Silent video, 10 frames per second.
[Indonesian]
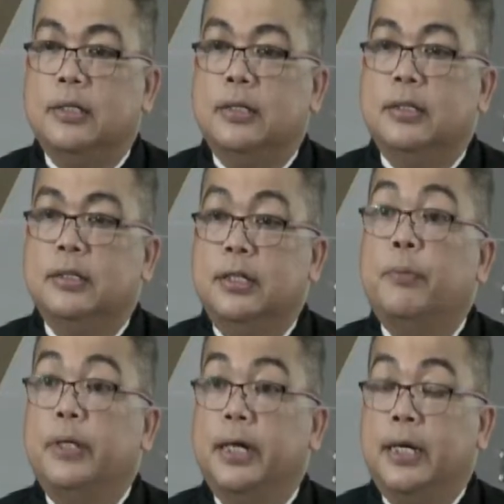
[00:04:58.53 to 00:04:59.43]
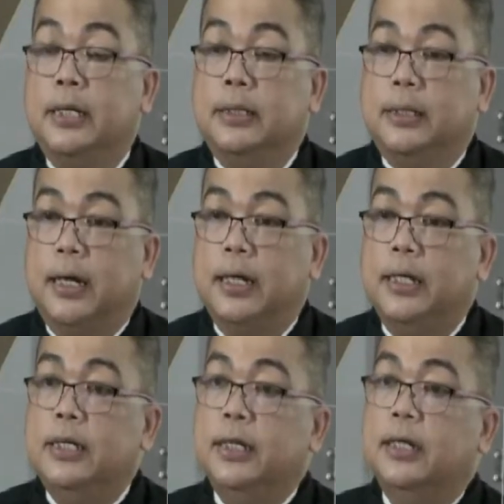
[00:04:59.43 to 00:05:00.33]
Siapa yang akan di tengah?
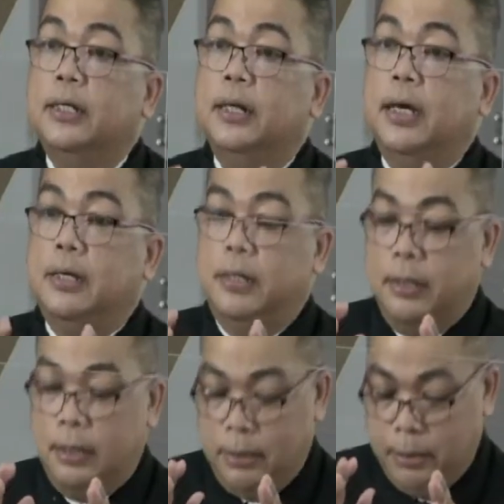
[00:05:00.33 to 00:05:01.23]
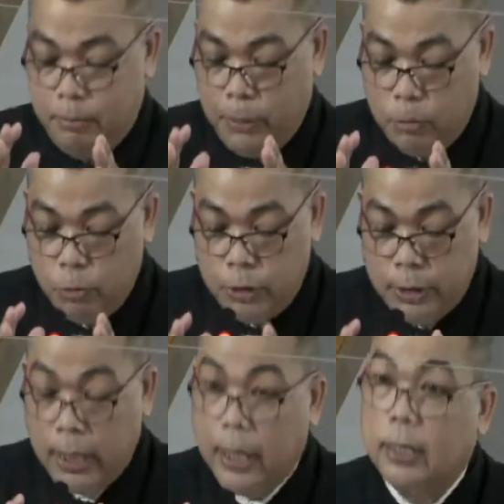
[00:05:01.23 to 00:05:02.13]
Ini adalah
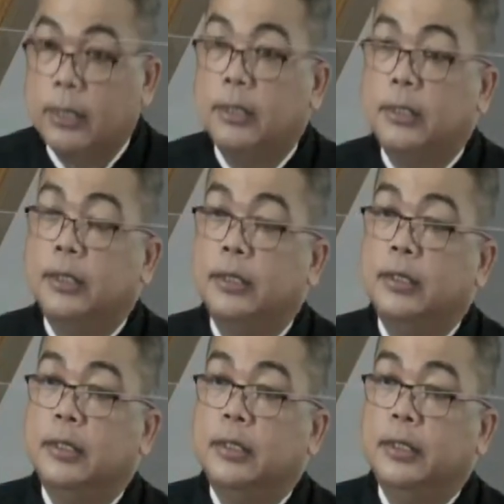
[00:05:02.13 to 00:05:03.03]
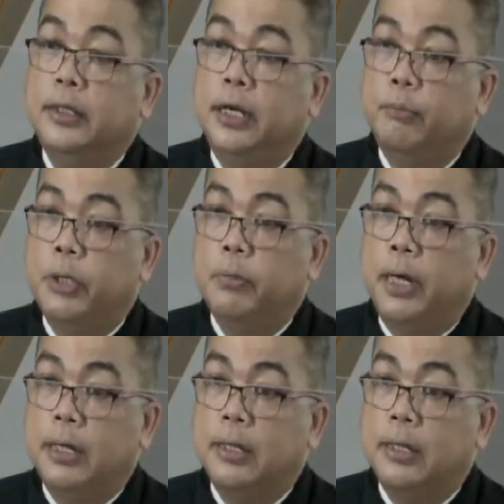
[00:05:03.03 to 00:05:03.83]
manusia yang memang